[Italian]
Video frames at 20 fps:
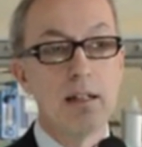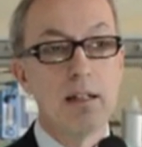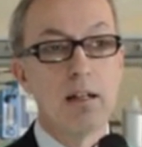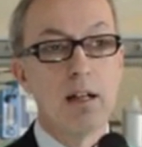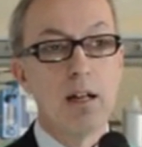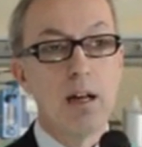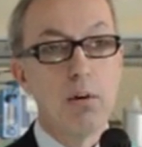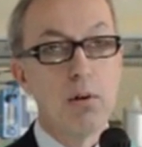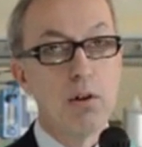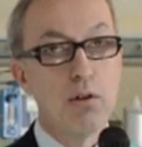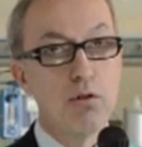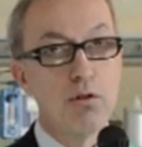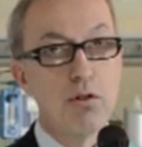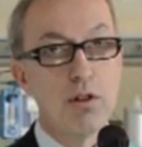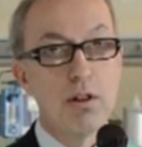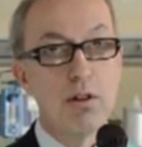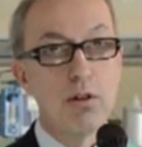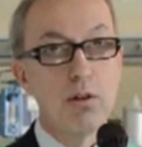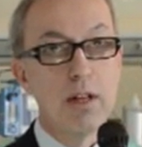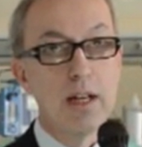è
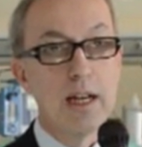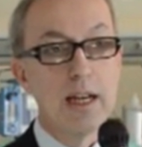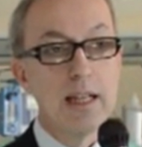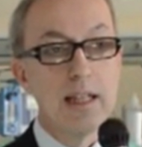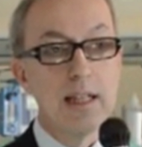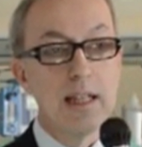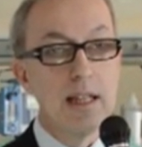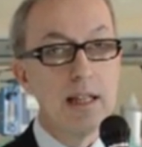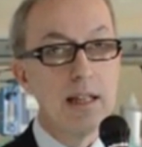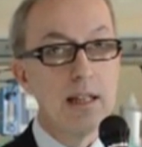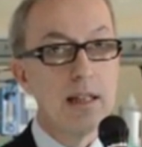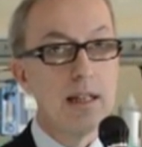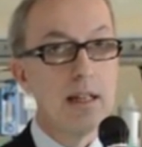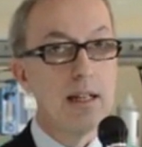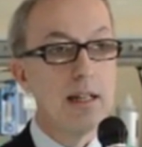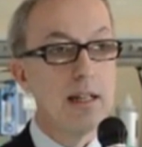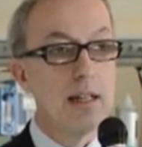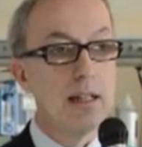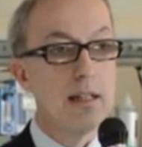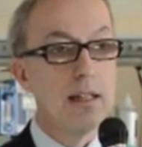un'associazione che
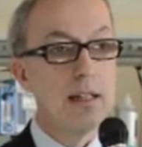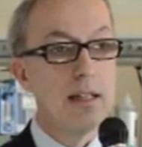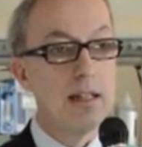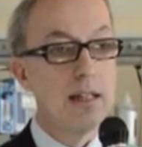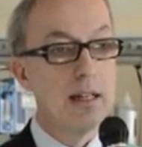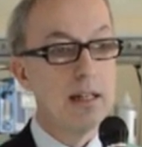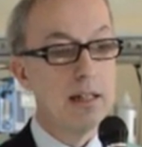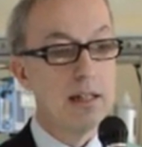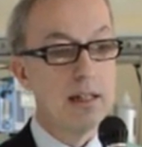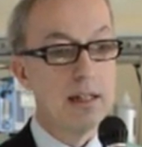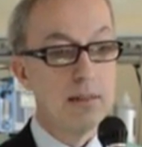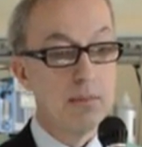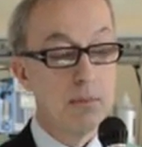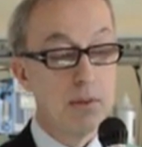tente di, eh,